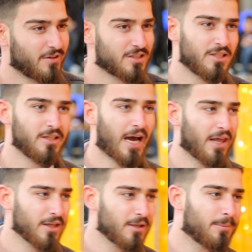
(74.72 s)
فشي
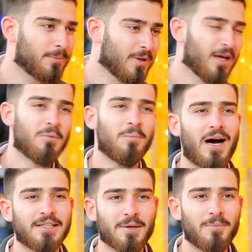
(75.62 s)
عظيم من
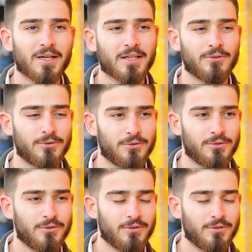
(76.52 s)
بعد ربك و